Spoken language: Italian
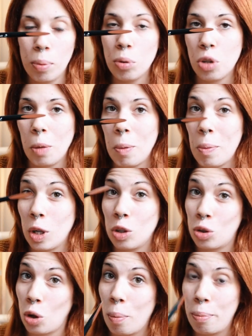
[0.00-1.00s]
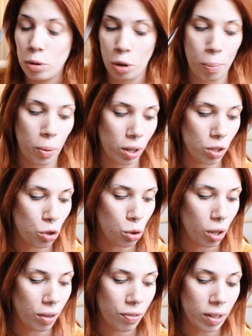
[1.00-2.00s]
purtroppo però è troppo troppo
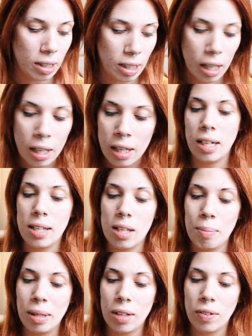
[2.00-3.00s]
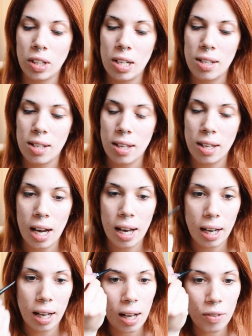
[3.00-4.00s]
arancione infatti inizialmente vado a
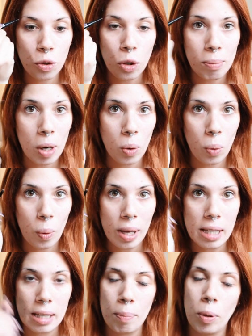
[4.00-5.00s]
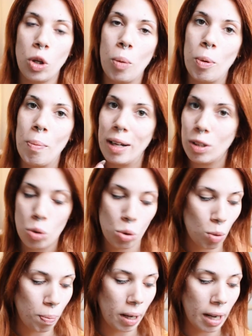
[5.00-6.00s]
disegnare la forma con questa poi dopo metto
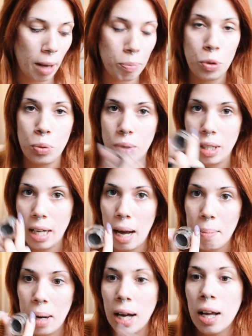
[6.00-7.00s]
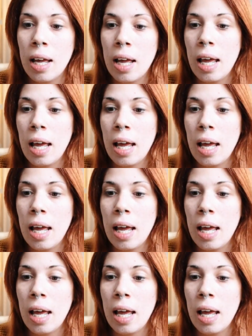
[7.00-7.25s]
sopra Neptune di Nabla